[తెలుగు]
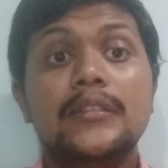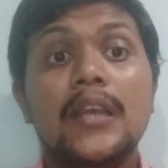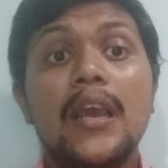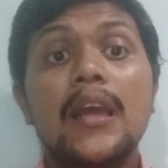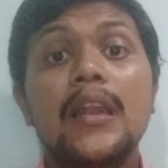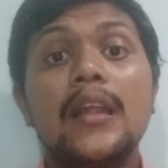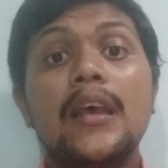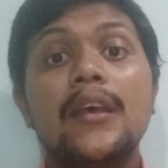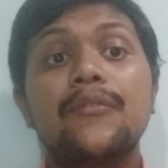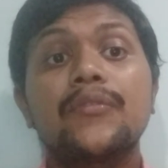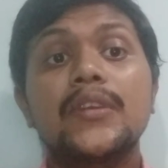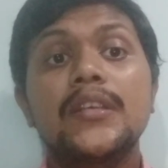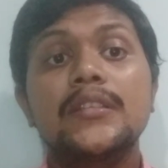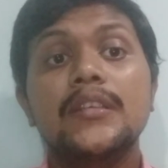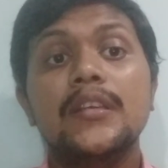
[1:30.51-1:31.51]
చాలా
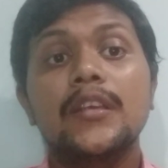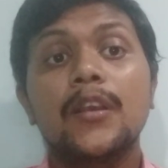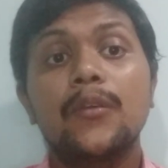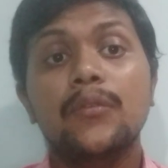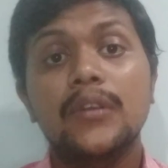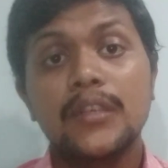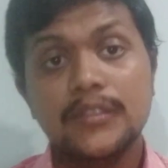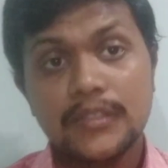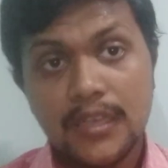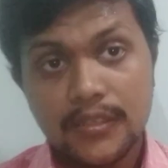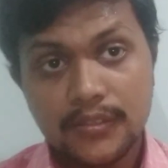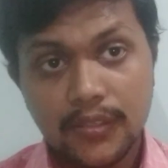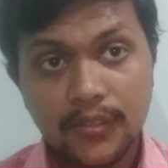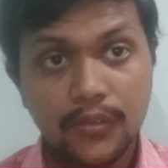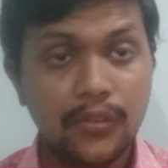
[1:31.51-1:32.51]
వీజీగా ఉండే
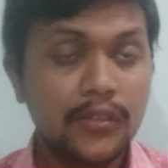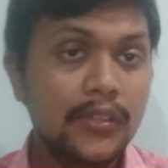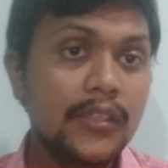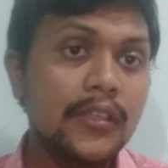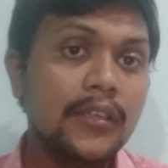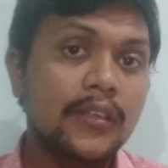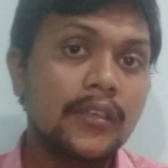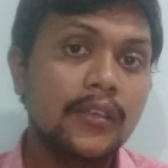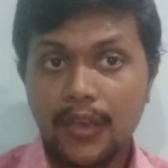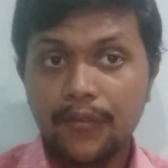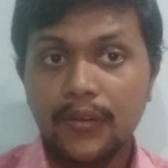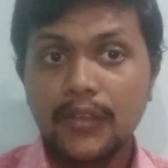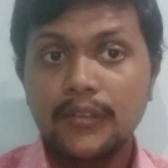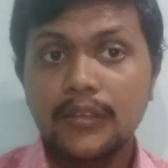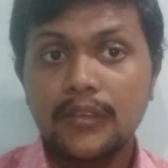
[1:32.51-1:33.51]
ఛాన్స్ అనేది ఉంది
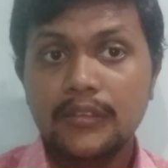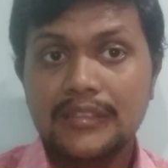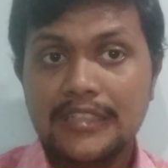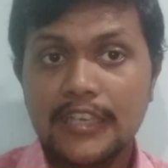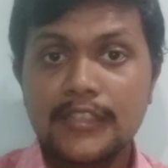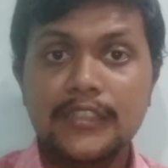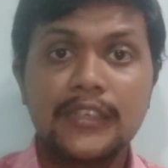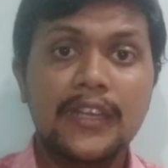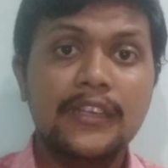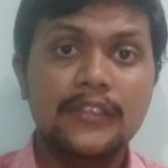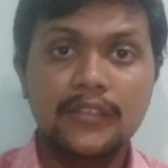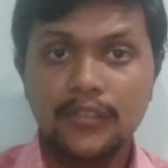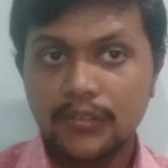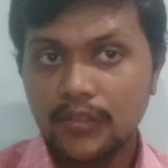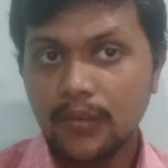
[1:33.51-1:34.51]
ఎవరైతే చేజింగ్
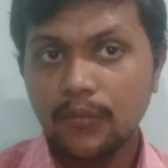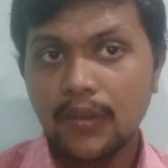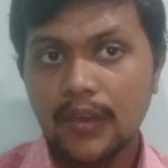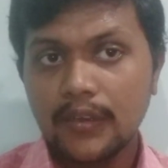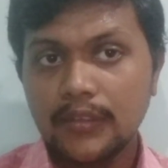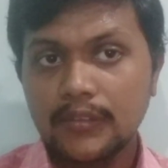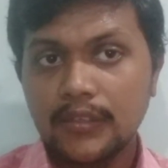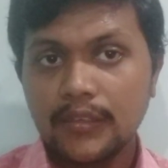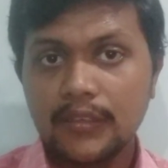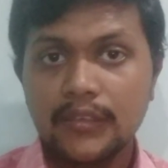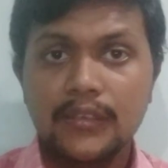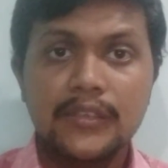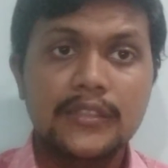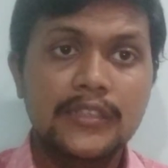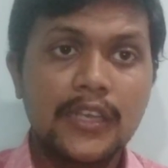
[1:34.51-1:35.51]
అనేది దిగుతారో వాళ్ళైతే
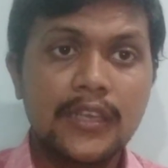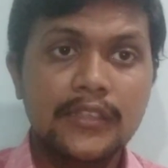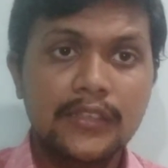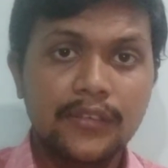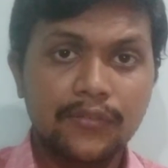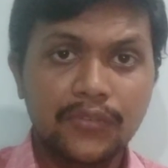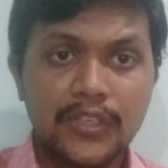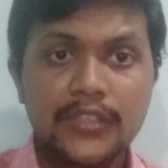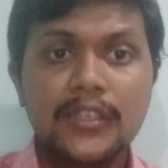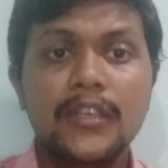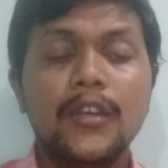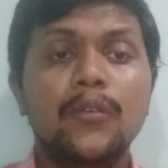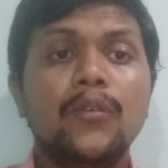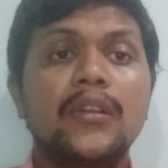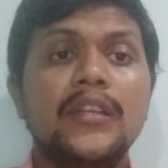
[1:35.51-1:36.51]
చేజింగ్
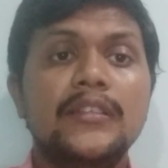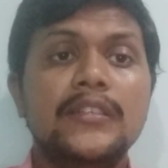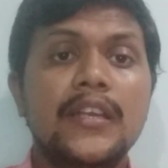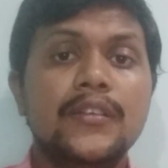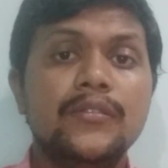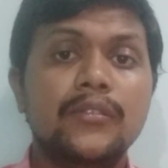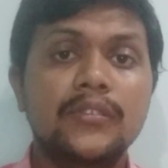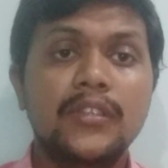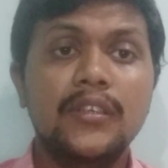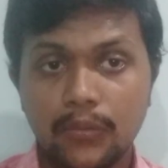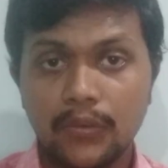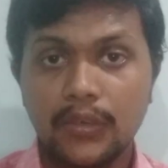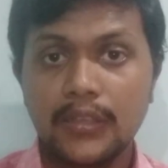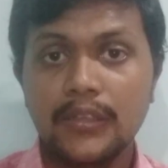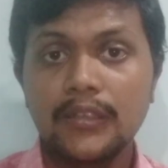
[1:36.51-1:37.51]
వీజీగా కొట్టే ఛాన్స్ ఉంటుంది
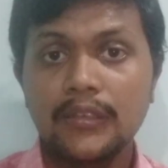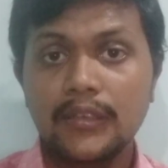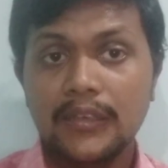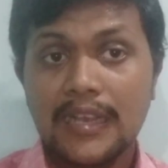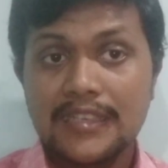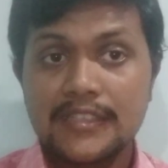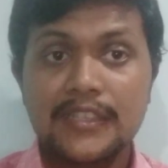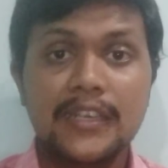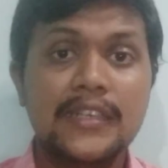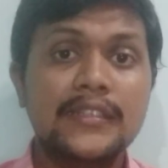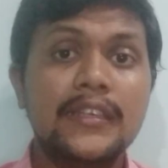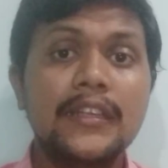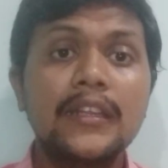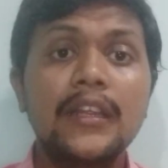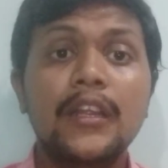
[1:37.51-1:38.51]
ఉంటుంది ఖచ్చితంగా
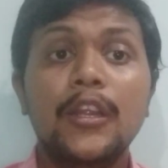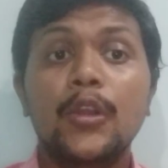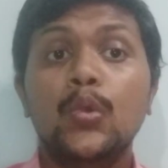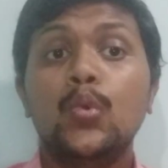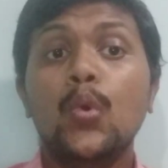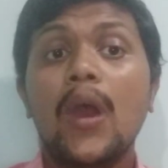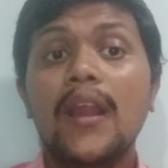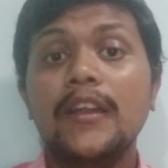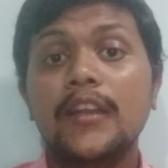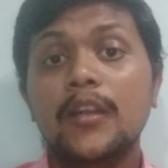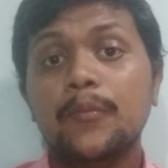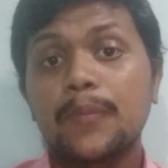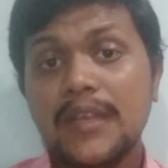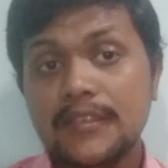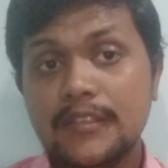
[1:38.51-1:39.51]
సరే టూ హండ్రెడ్
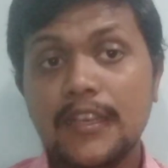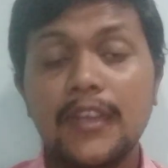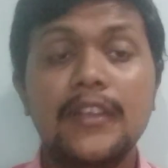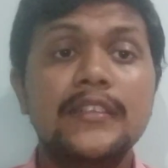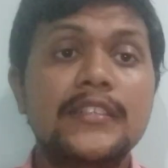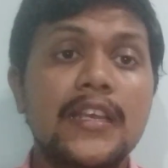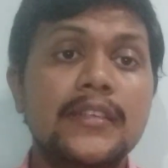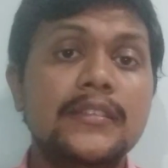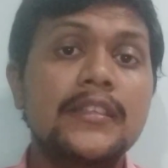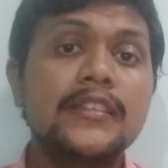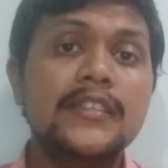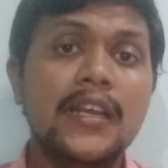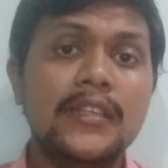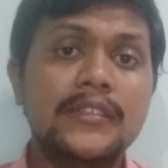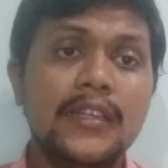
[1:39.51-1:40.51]
ప్లస్ కానీ చేస్తే
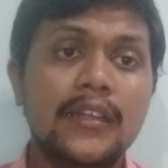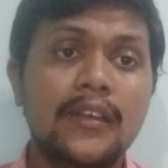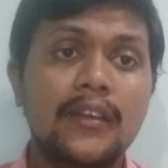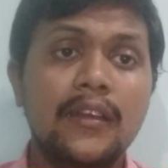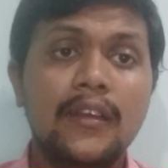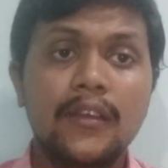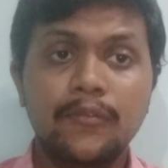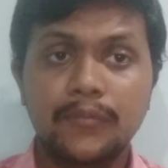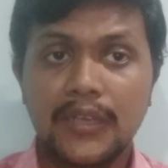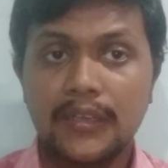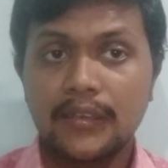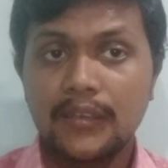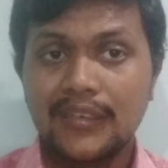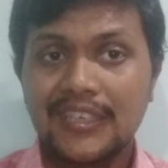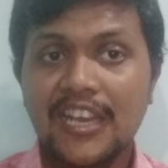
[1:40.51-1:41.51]
చాలా చాలా మరి
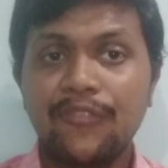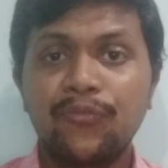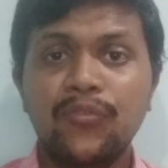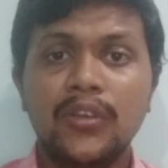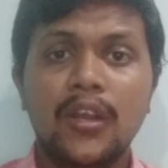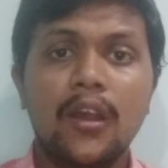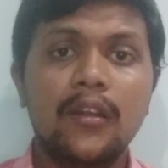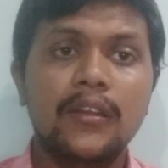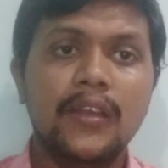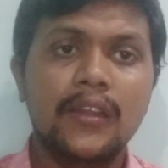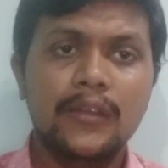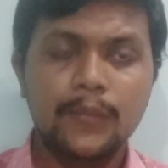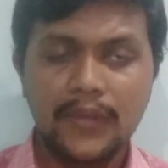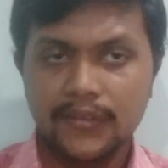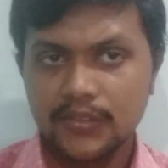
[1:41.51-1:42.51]
టఫ్
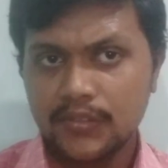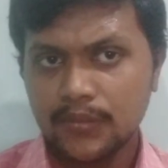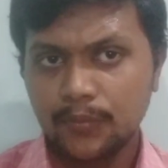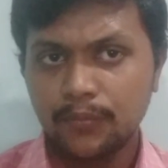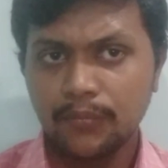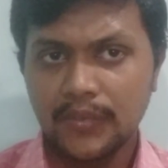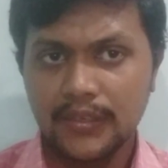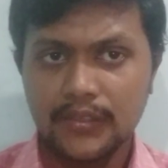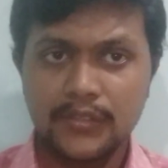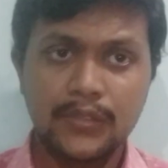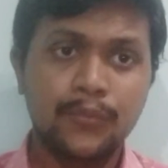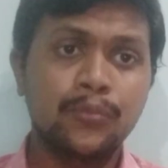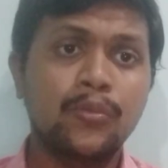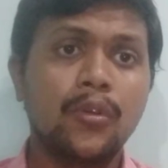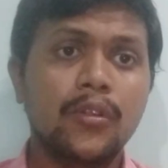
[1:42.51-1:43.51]
కాల్గానే మనం చెప్పు మరి
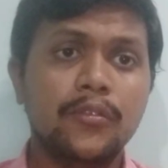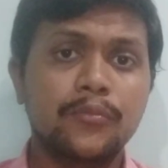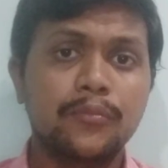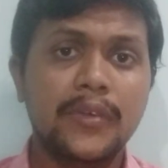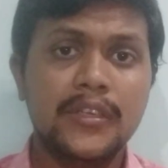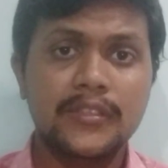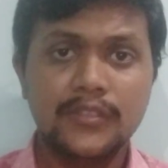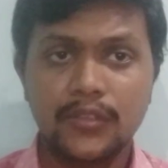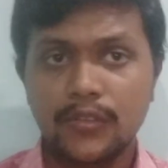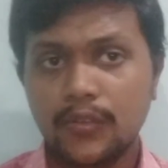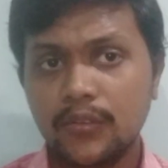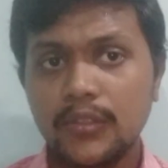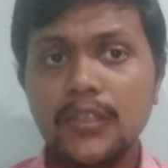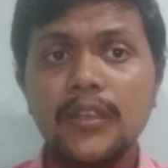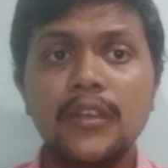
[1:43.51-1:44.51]
చెప్పుకోవాల్సిన పరిస్థితి
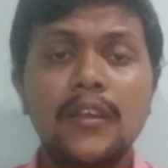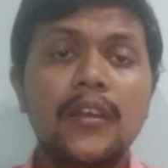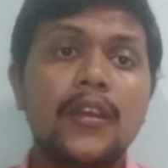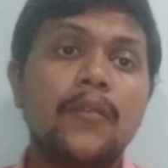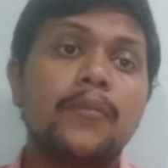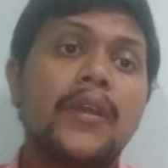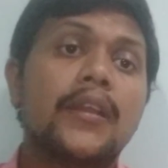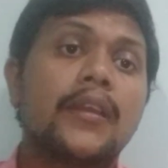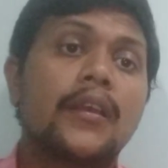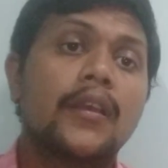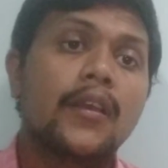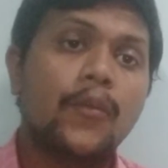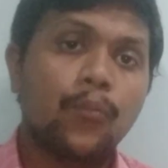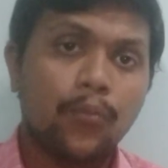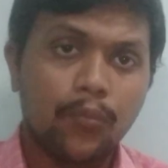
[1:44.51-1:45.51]
ఉంది మరి
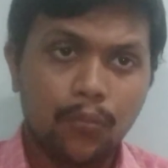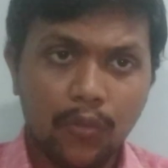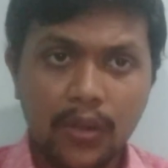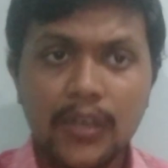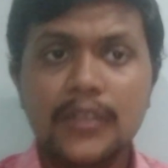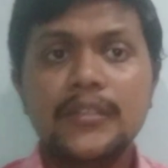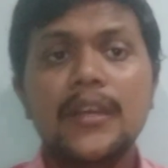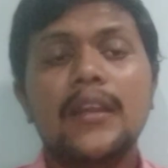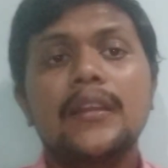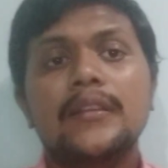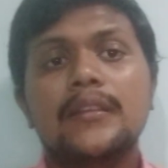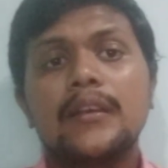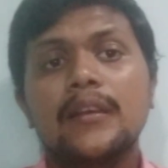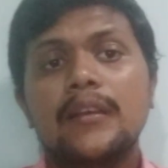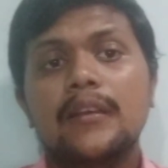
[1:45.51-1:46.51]
మొన్నటిసారి
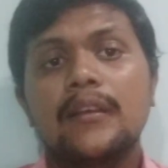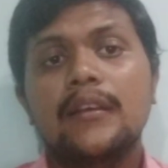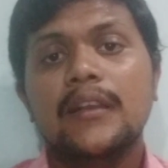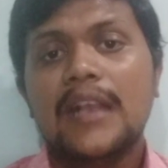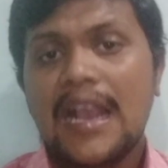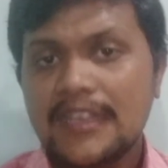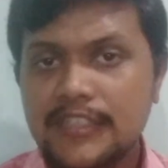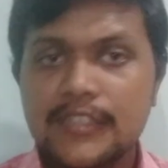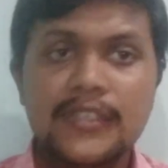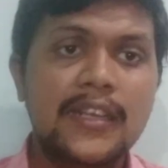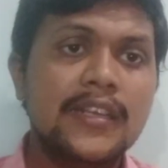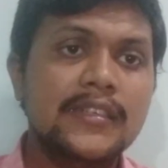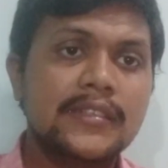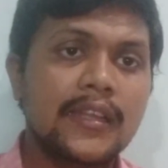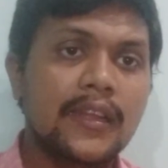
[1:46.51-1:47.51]
అయితే
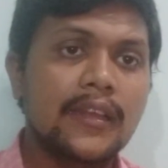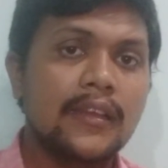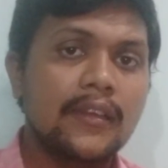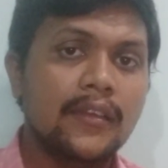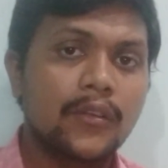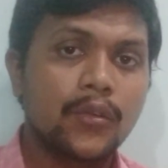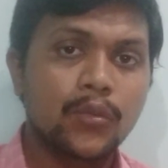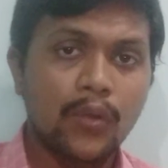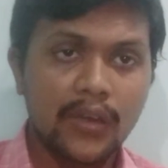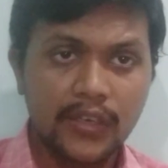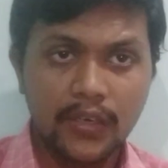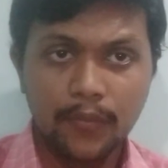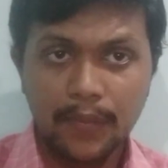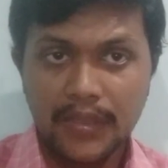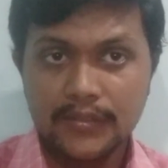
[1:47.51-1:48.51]
ఖచ్చితంగా సరే టూ
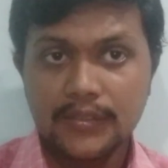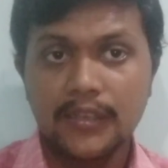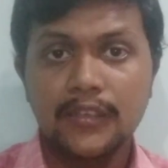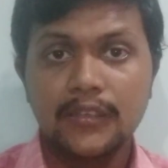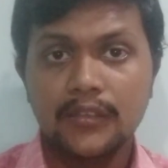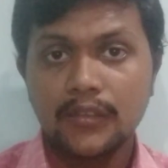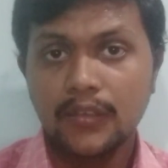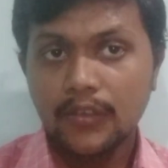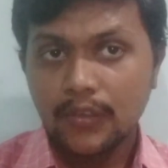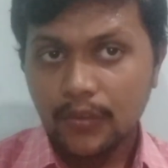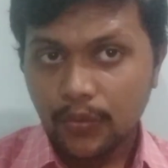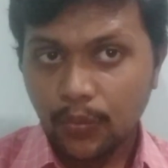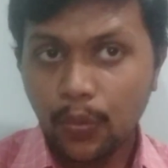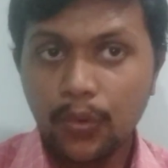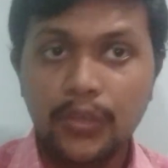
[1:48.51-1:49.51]
హండ్రెడ్ ప్లస్ అనేది
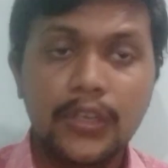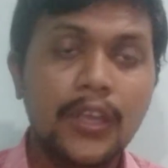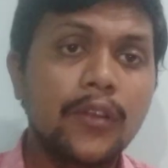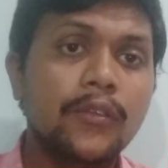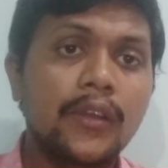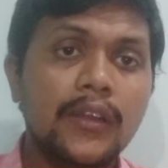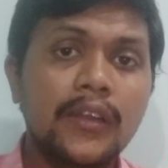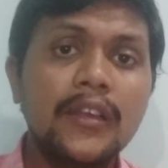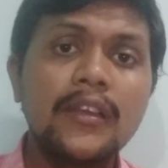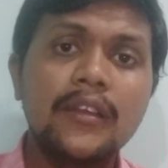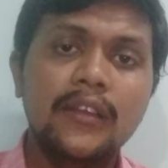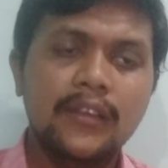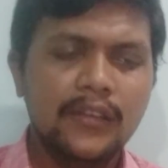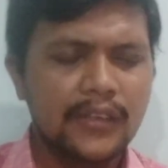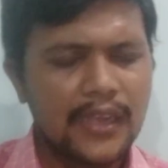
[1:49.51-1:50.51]
కొట్టారు అంటే
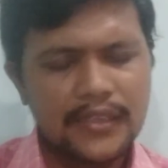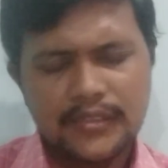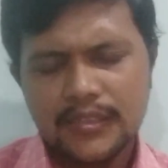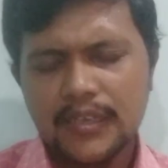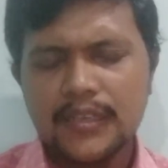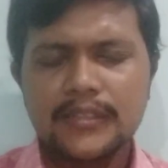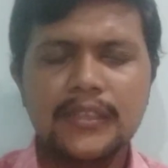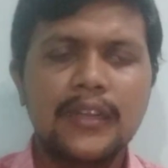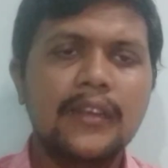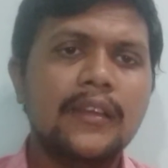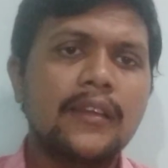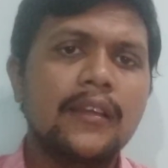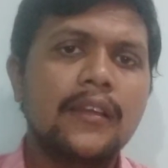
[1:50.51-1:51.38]
ఖచ్చితంగా సరే